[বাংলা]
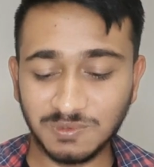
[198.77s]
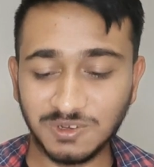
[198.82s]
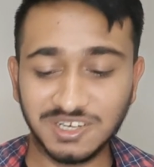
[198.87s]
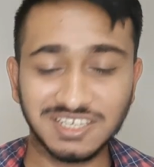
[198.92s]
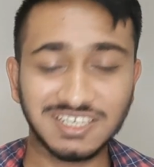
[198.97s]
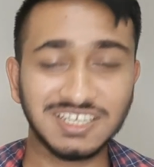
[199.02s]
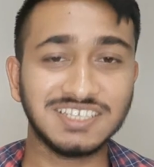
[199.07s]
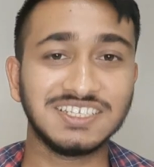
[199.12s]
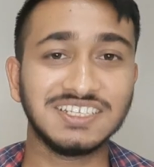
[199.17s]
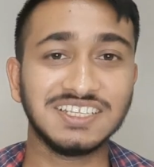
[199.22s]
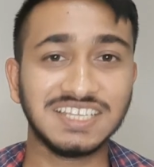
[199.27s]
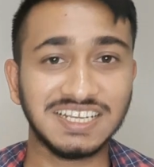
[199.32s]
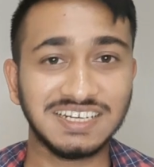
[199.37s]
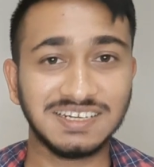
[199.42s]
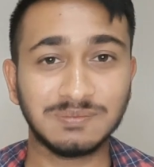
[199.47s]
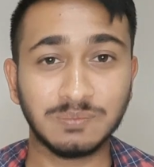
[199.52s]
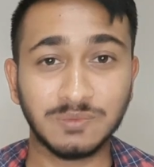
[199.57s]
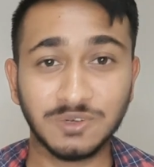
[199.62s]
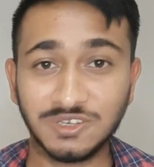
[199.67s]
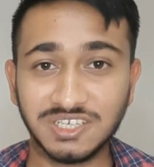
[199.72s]
মনিটাইজেশন
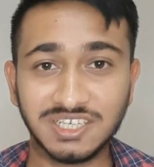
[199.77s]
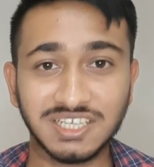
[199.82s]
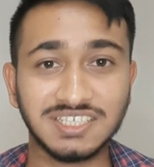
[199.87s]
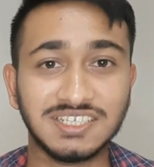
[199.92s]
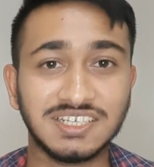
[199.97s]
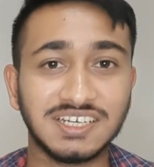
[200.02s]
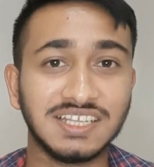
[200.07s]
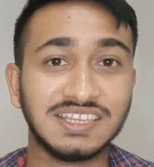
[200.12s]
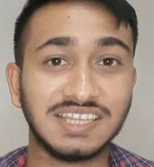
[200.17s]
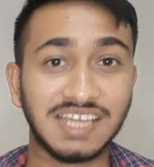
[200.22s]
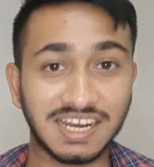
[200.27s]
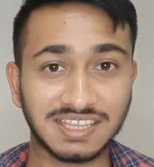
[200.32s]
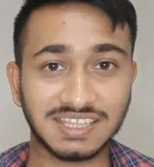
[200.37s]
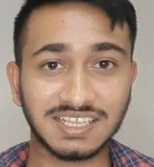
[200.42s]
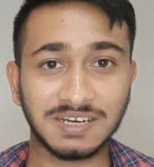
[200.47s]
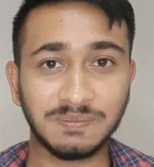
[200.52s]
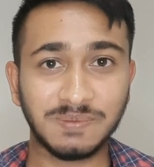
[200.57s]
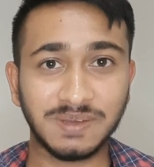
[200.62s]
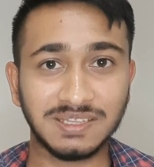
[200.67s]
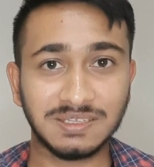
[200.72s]
মনিটাইজেশনটা
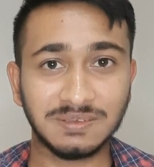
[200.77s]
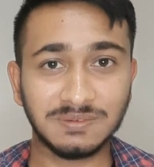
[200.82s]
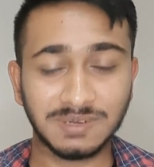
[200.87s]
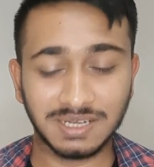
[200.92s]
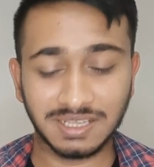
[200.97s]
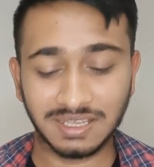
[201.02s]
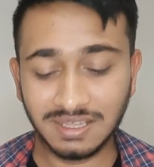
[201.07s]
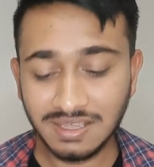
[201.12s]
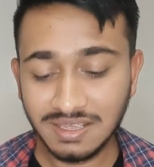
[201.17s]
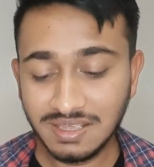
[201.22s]
তাড়াতাড়ি পাইতে পারি